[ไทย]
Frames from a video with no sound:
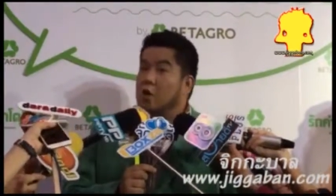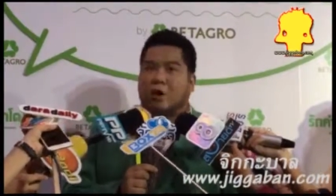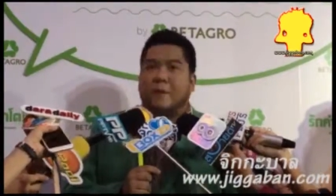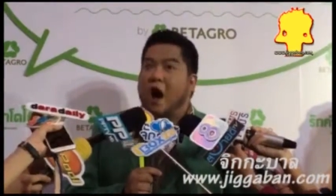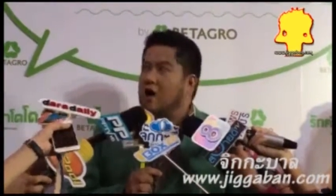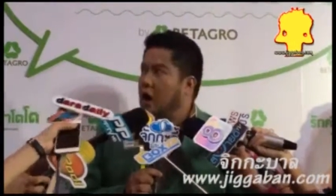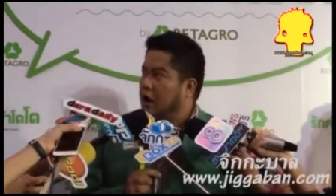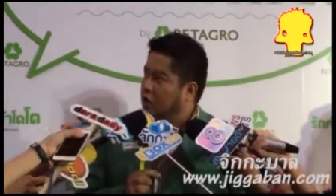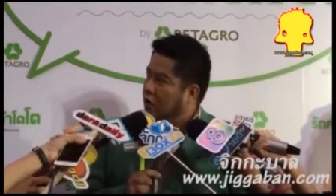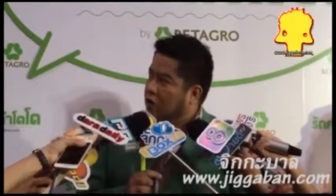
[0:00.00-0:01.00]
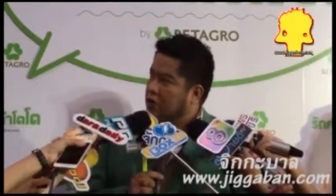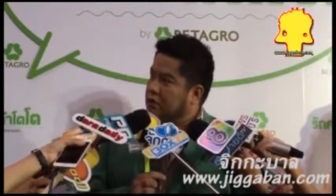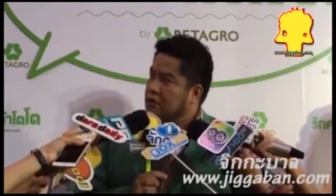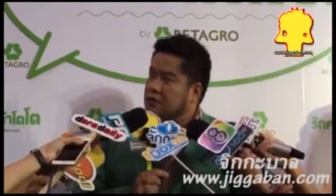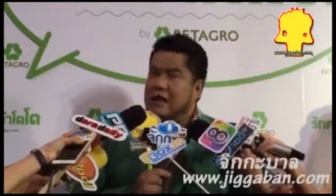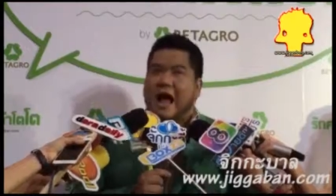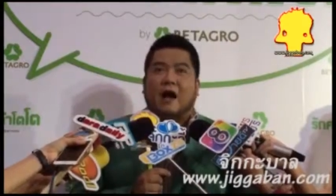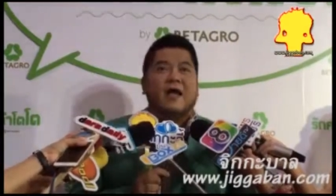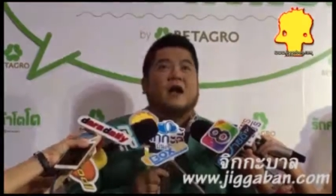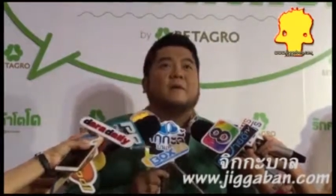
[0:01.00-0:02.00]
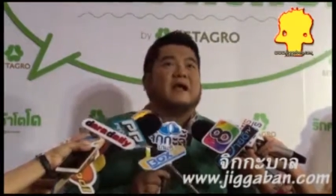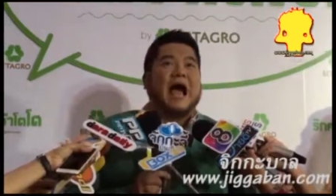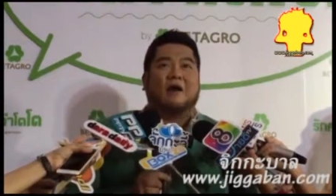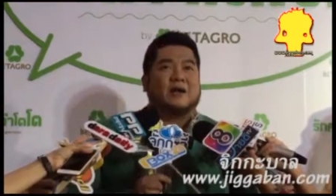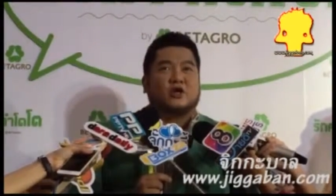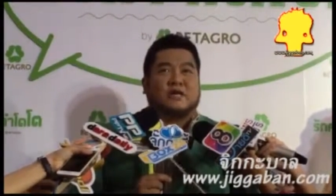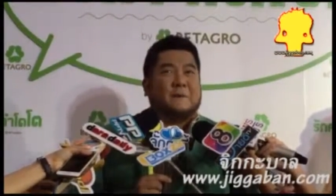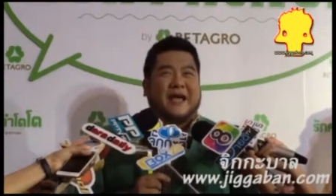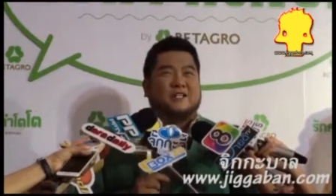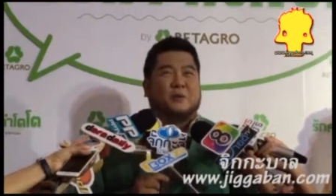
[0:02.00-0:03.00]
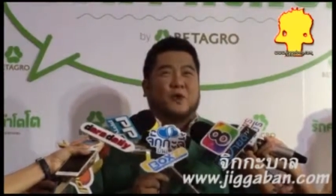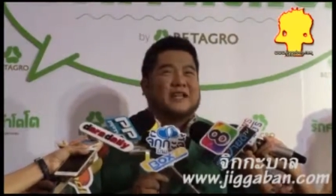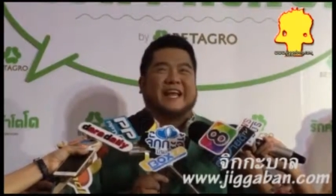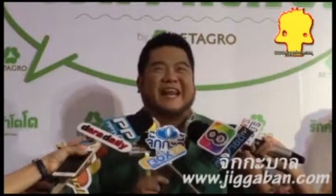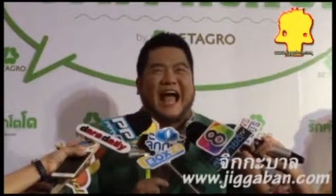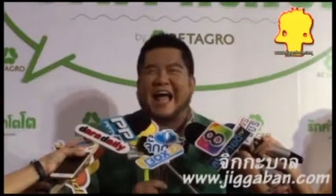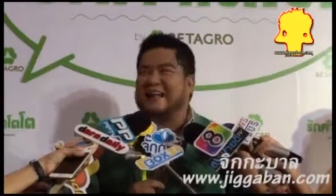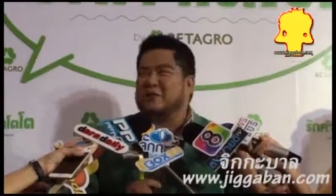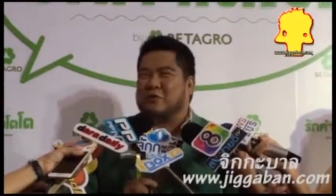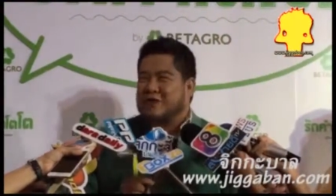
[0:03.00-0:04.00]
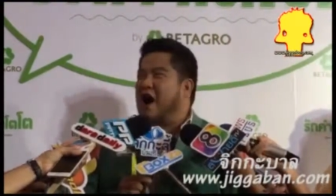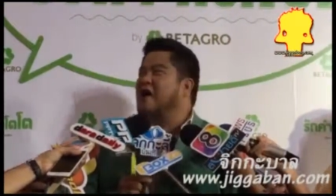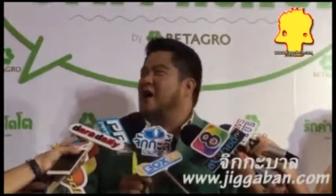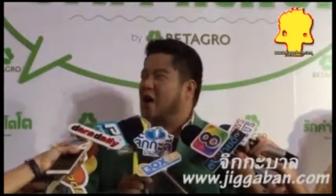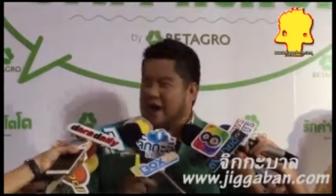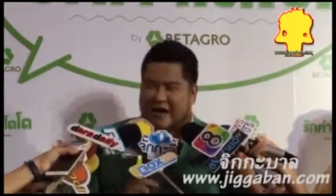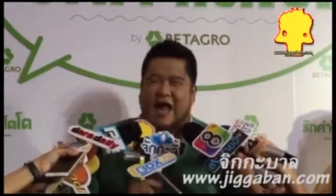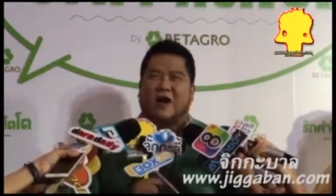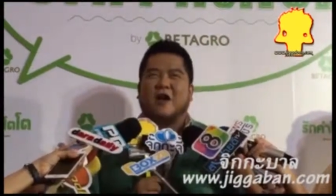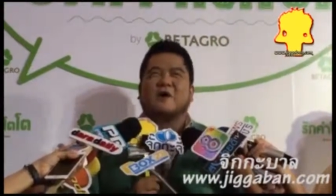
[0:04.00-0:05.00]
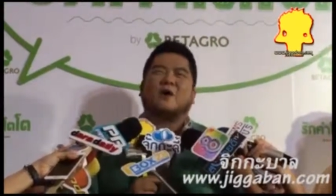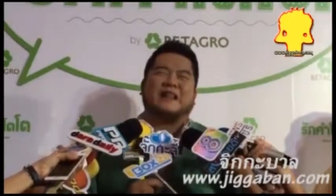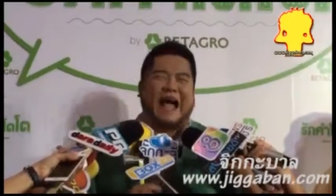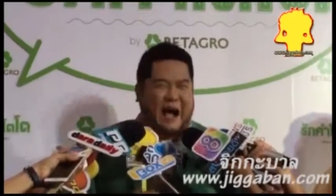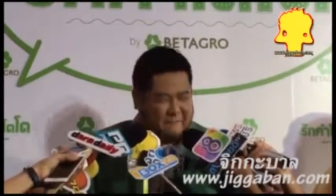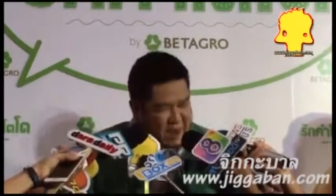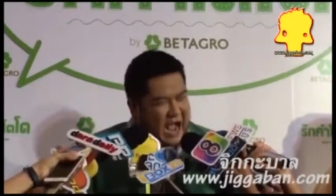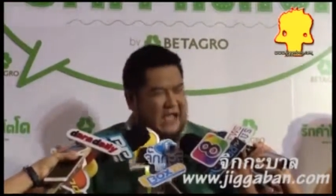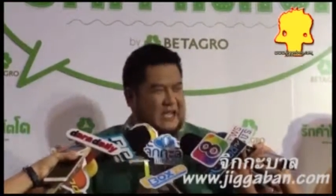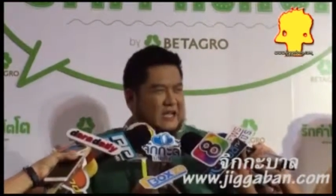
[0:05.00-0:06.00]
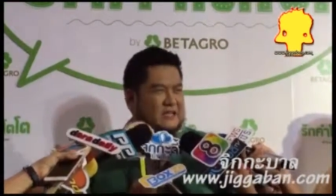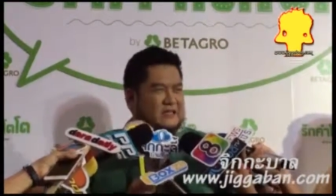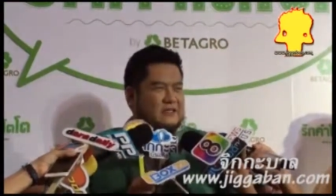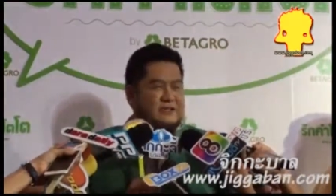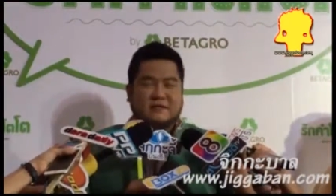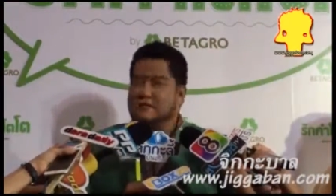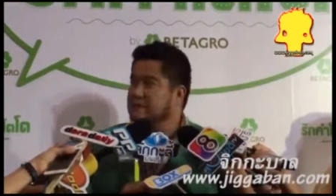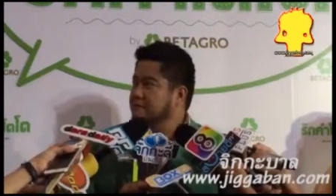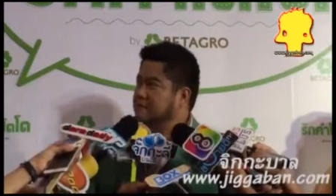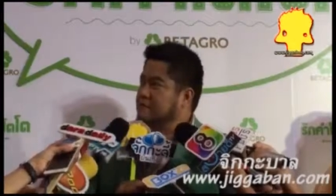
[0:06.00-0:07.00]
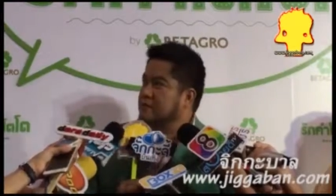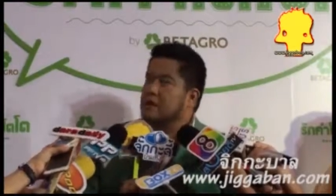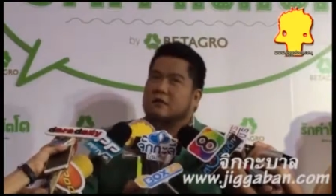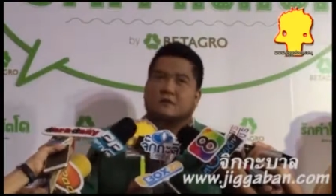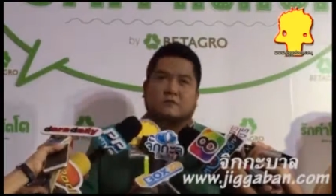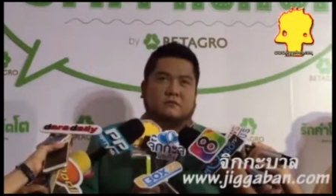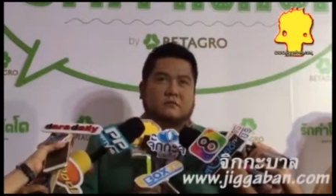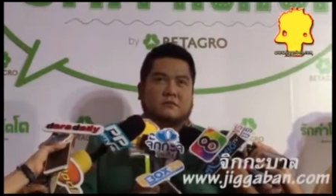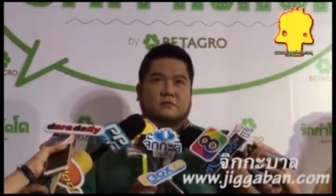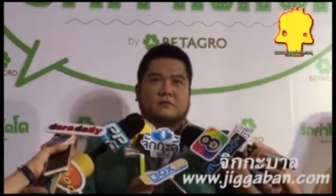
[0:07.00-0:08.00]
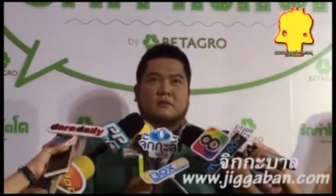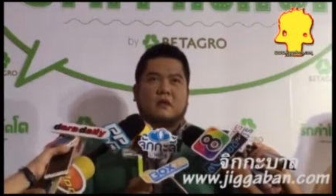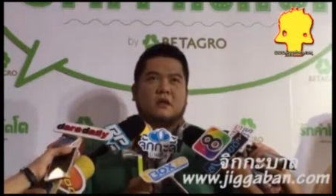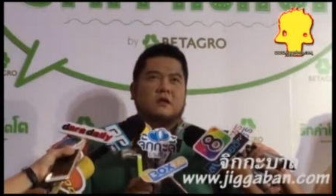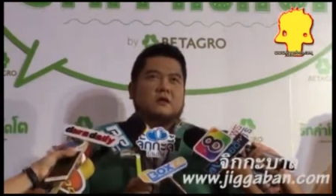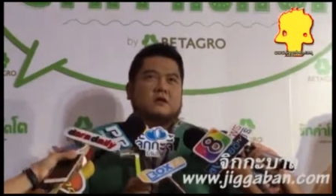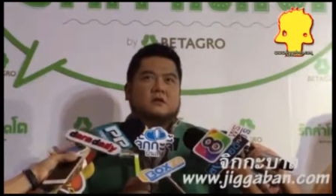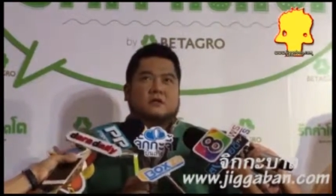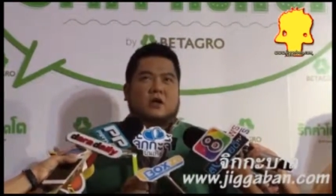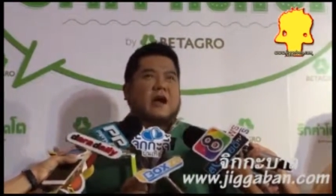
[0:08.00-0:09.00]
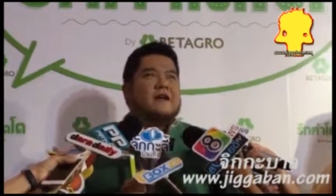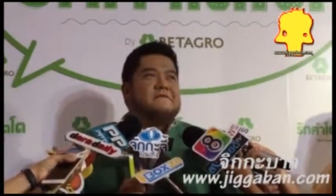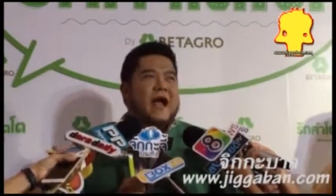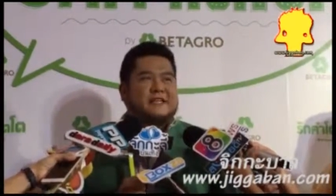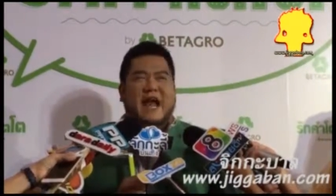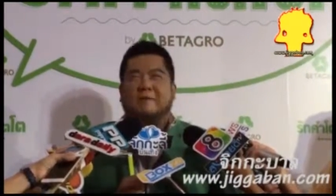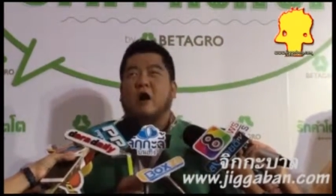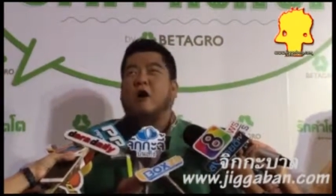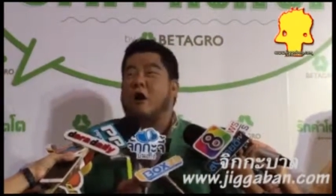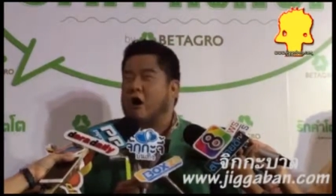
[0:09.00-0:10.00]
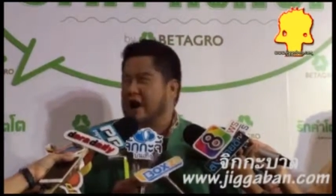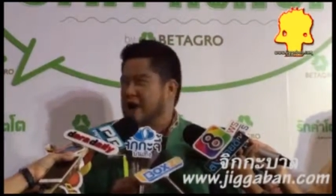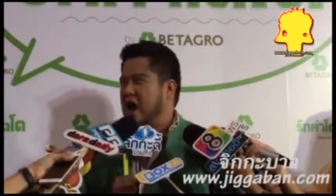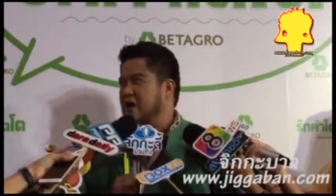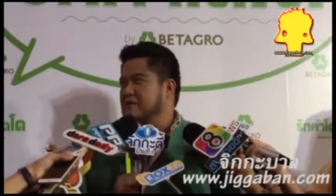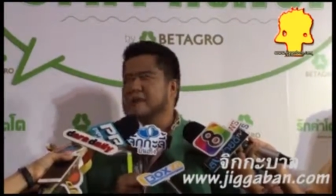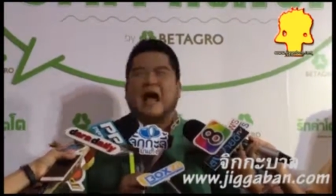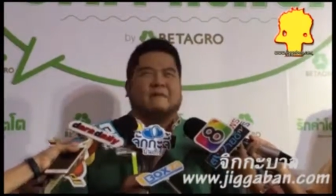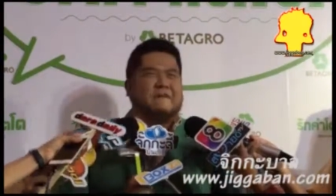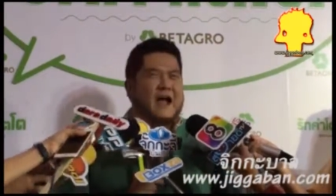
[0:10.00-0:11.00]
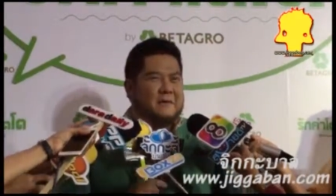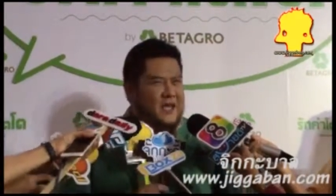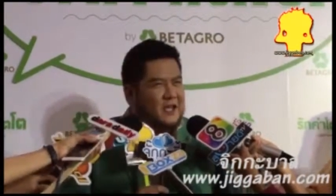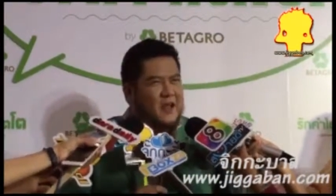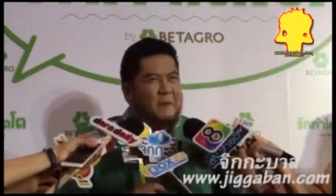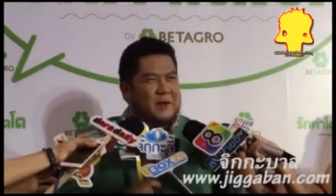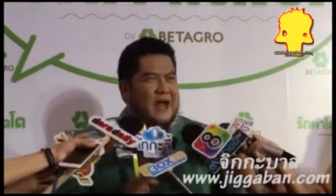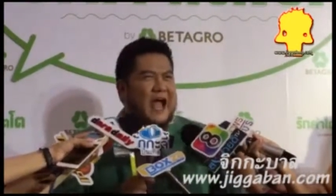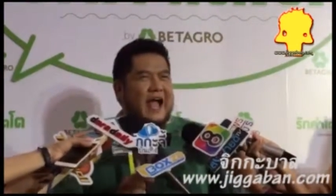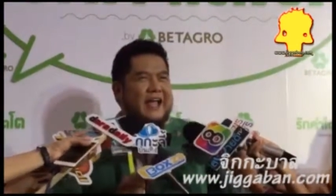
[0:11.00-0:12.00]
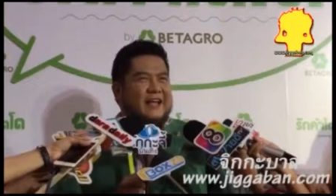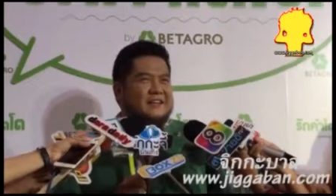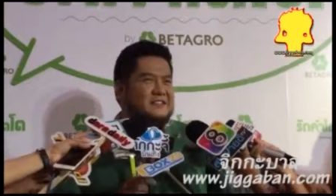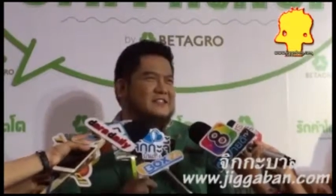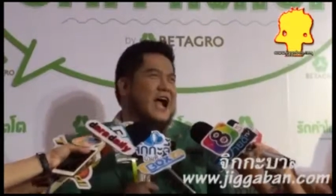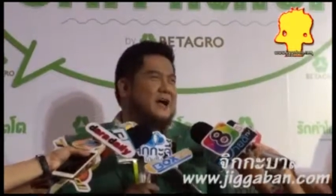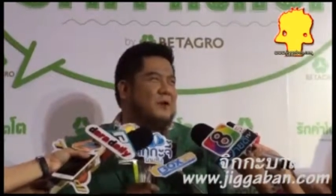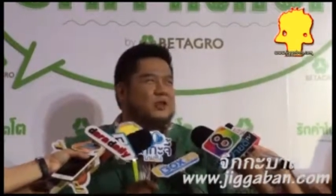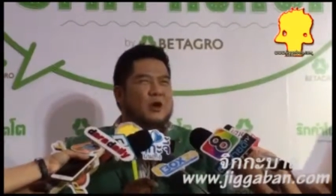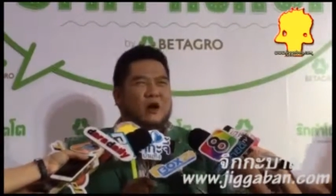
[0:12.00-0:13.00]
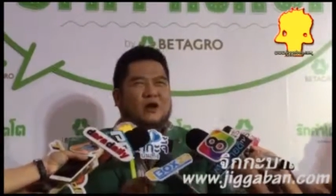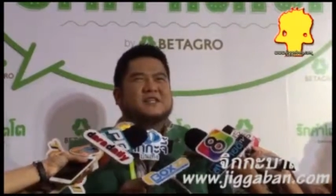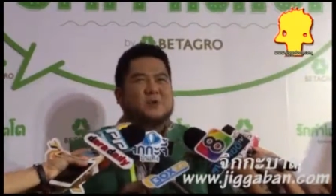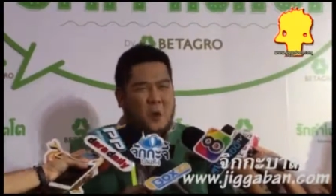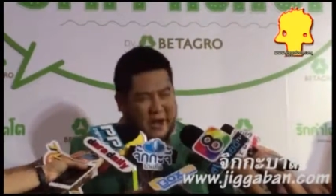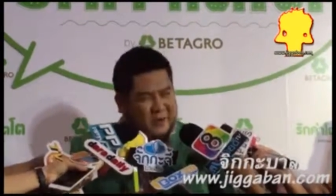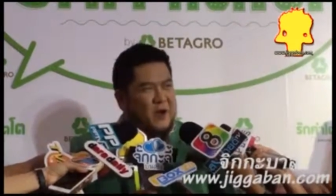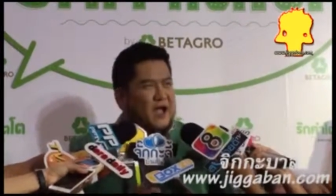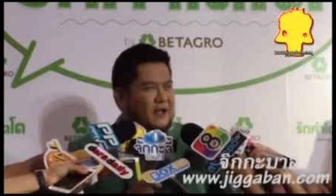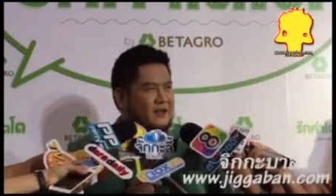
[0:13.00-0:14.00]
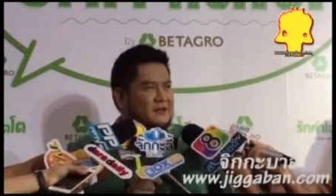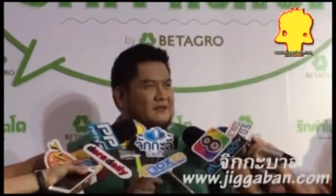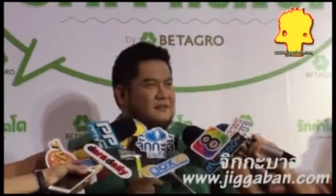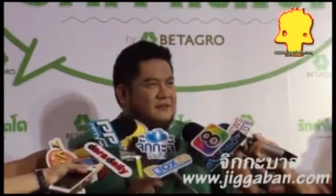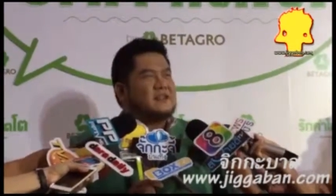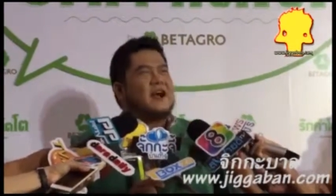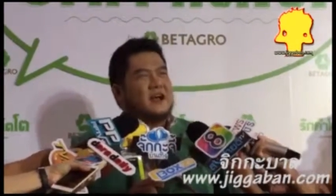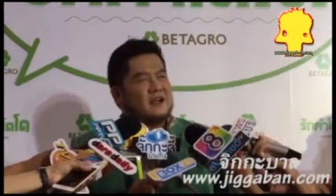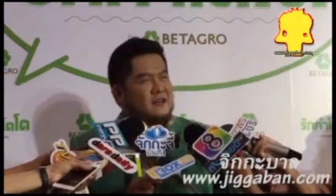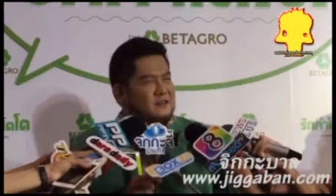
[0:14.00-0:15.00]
อุ้ยพอก่อนลูกนะเอาให้เขาประกาศว่าจดทะเบียนสมรสกันได้ ถูกต้องก่อนนะแล้วค่อยมาถามใหม่คิดไว้ไหมี่เต้องให้ฝ่ายชายมาขอเนาะมาถามฝ่ายพี่ก็ตอบไม่ได้นะ เพราะตัวเราก็สวยด้วยนะค